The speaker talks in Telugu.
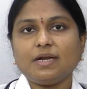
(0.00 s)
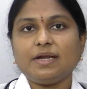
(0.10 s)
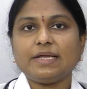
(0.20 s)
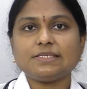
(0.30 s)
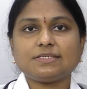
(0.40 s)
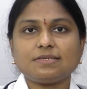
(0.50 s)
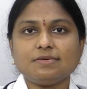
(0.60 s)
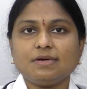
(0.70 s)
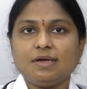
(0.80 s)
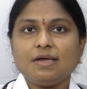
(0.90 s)
అండ్ నెక్స్ట్
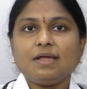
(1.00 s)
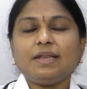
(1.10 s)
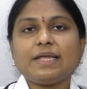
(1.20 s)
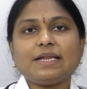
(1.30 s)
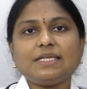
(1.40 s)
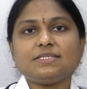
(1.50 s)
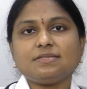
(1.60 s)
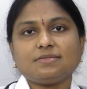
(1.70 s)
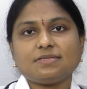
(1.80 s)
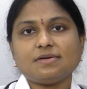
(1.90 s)

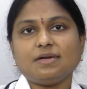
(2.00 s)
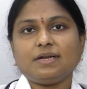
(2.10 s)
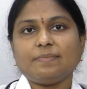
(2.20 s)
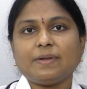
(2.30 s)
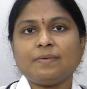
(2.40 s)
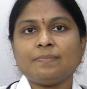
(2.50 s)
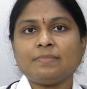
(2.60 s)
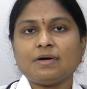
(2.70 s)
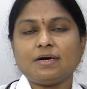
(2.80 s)
నెగ్లిజెన్స్ అంటే మనం